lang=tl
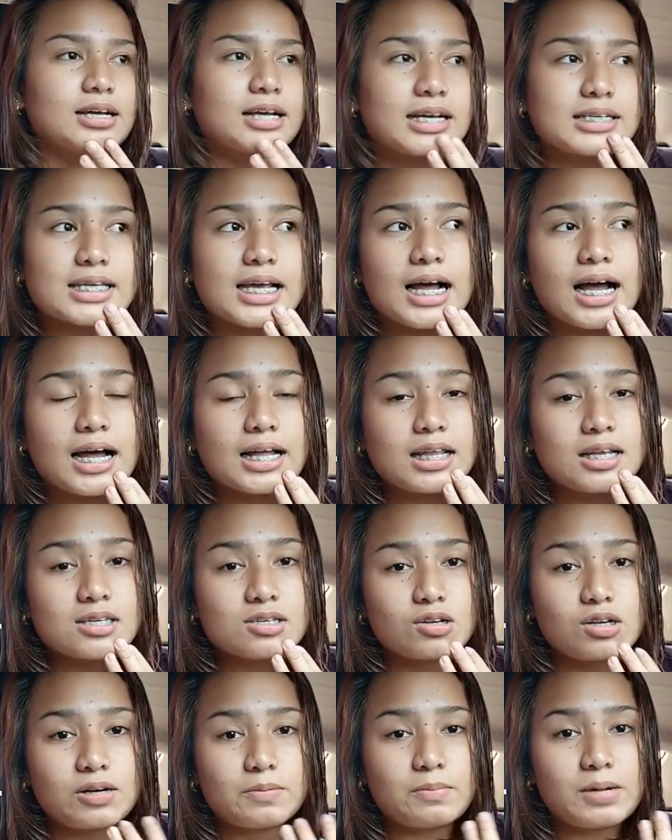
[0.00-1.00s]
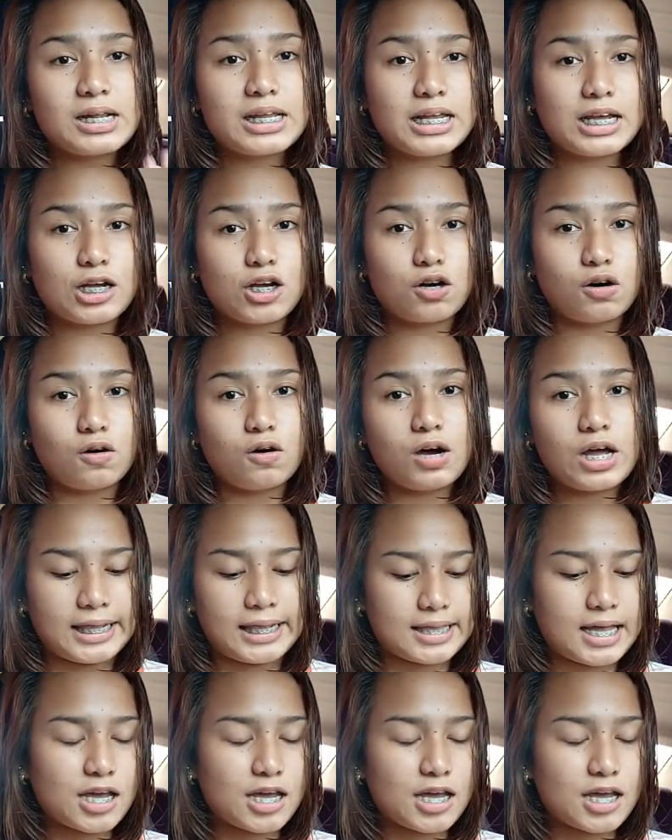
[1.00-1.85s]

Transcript: kasi kakatas ko lang maligo and